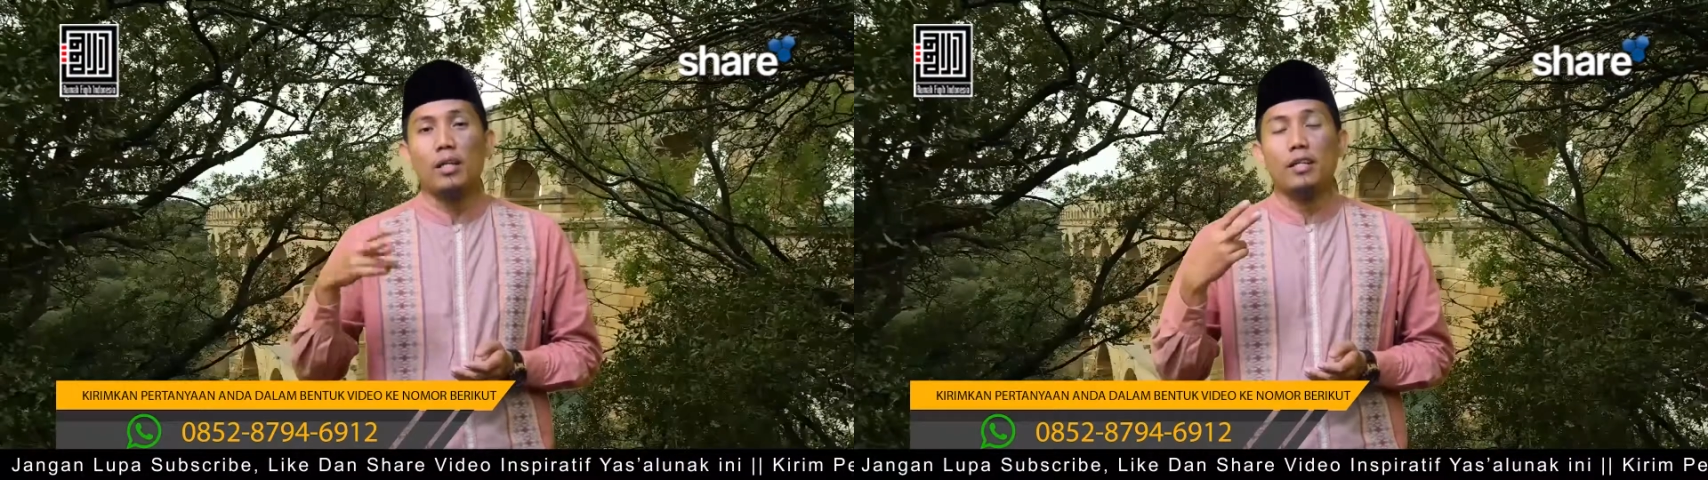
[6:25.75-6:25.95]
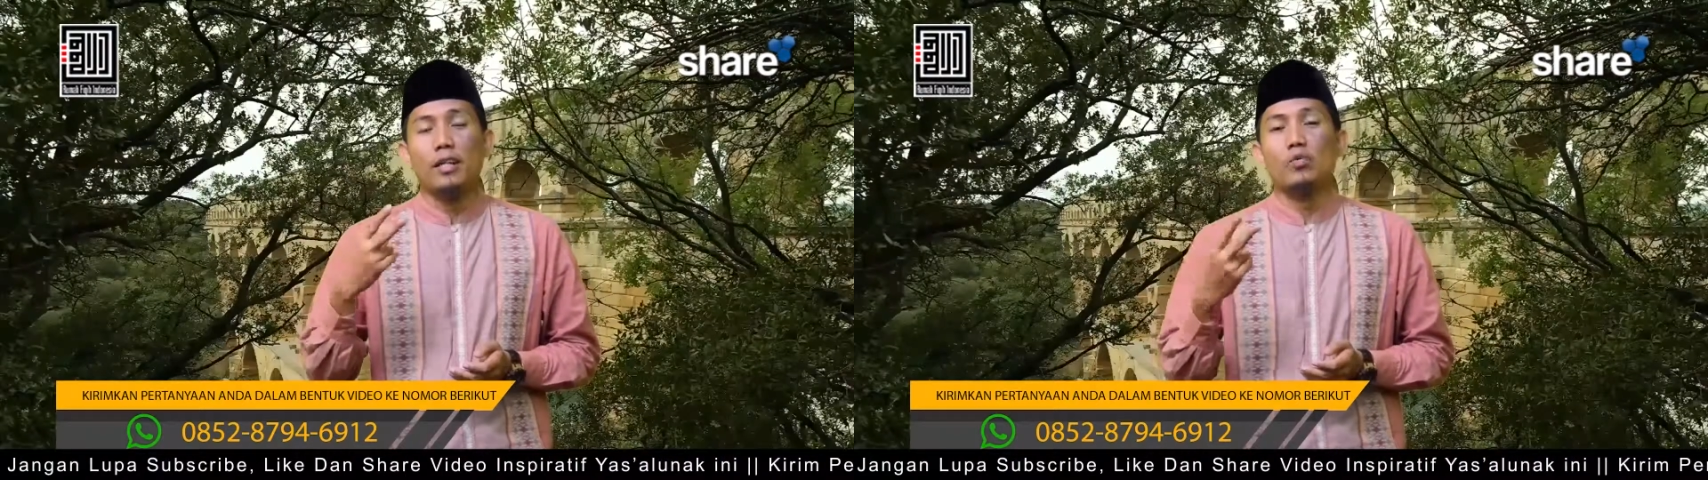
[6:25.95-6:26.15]

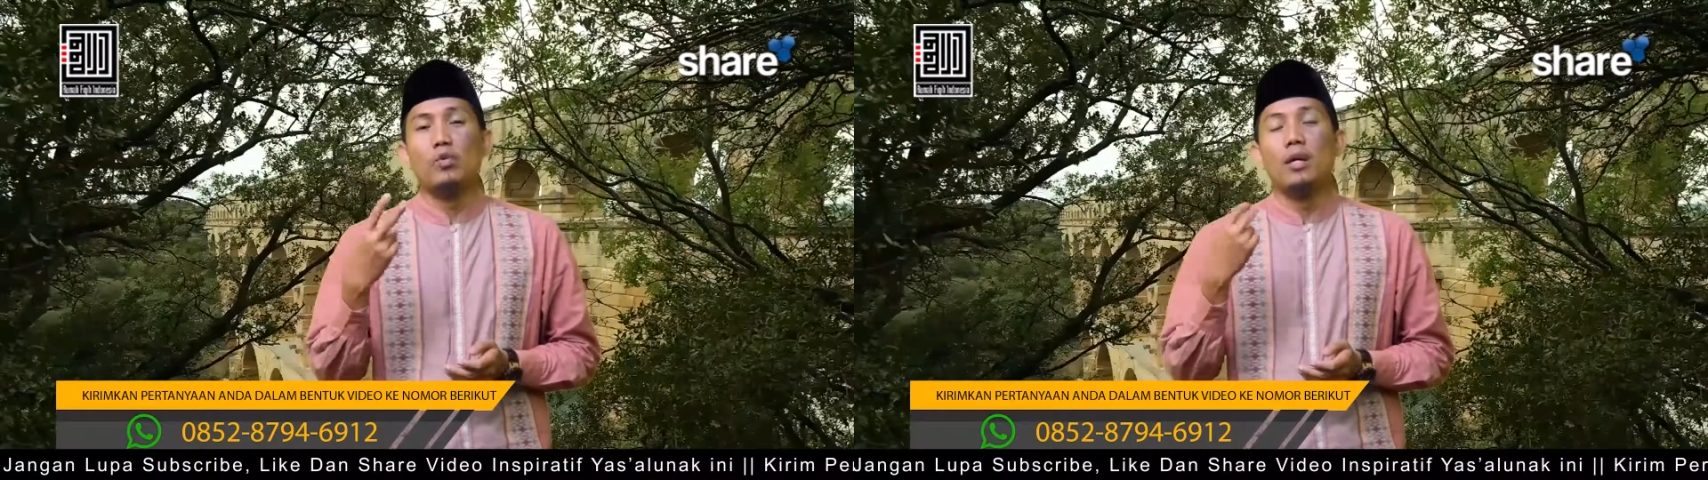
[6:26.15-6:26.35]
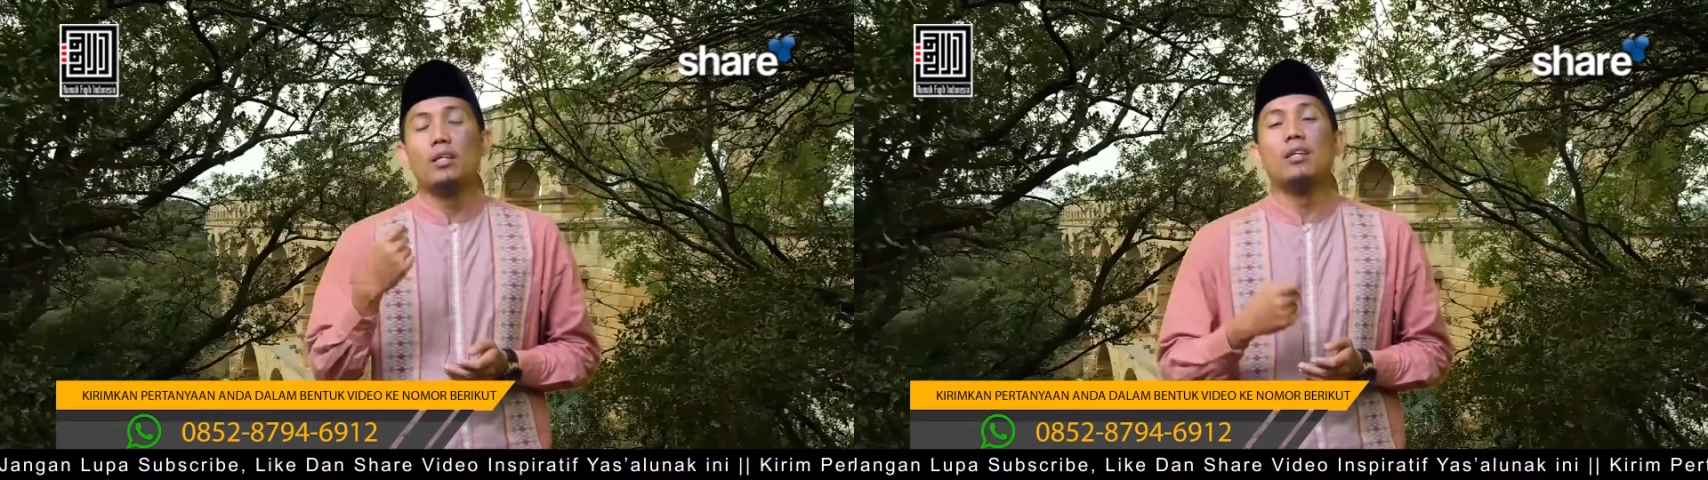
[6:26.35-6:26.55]
Dan yang
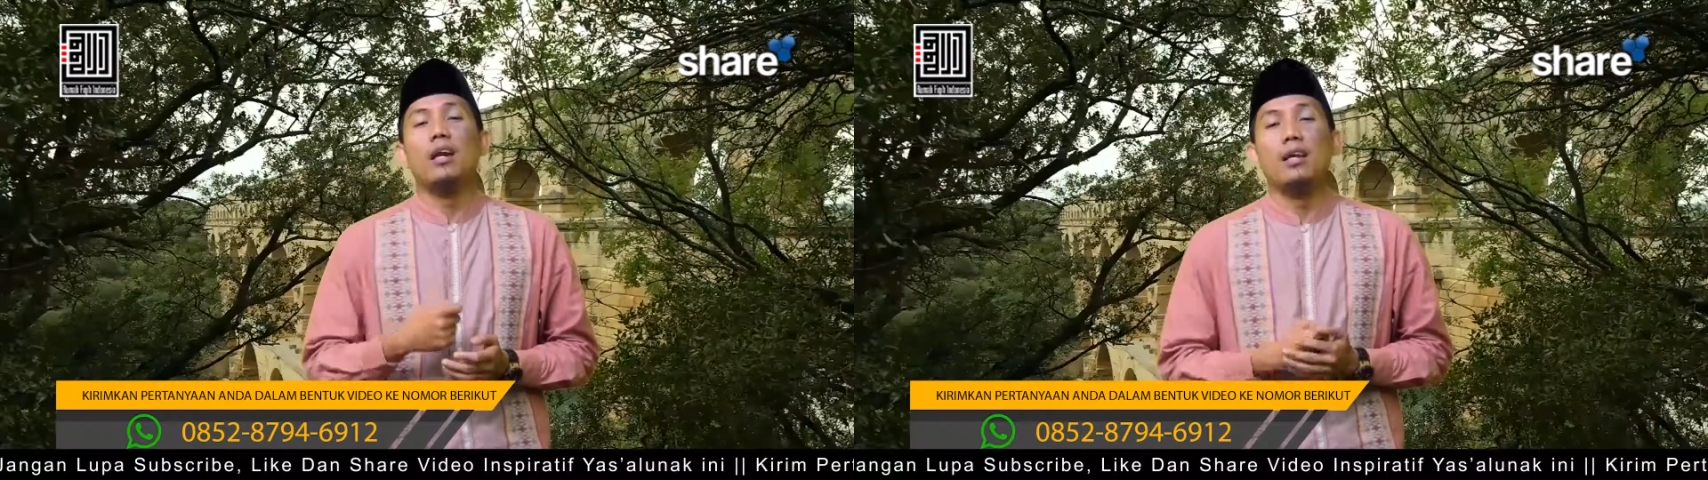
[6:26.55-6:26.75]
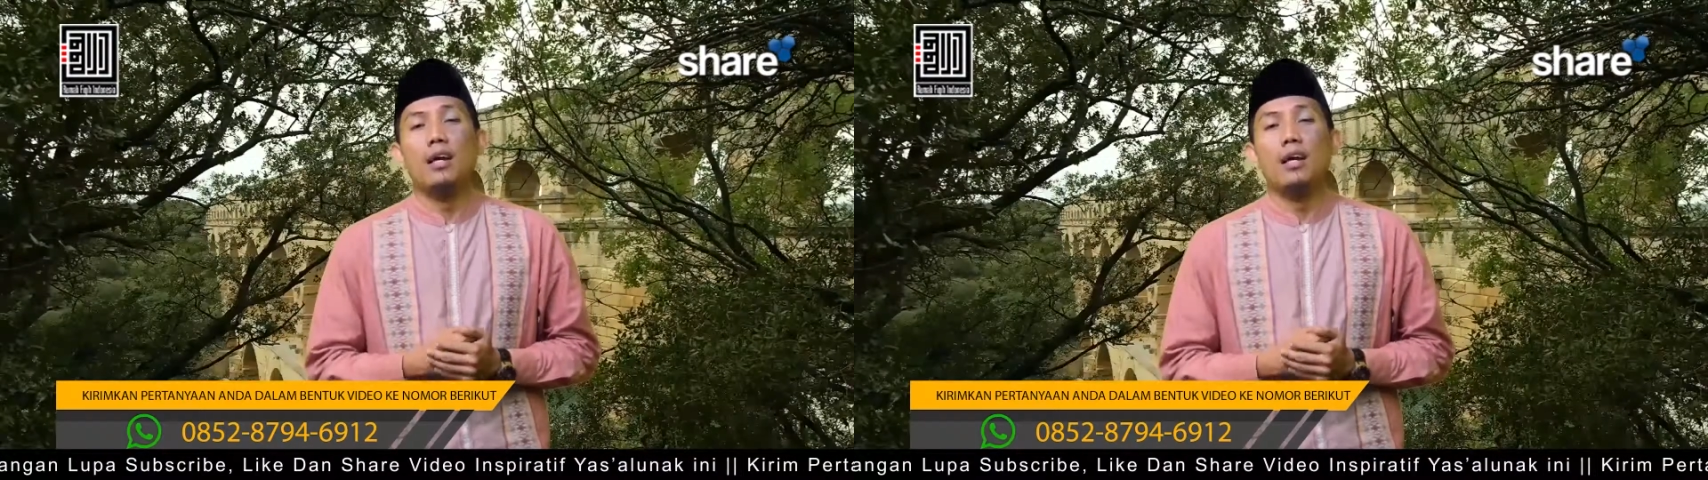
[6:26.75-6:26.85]
kedua, dia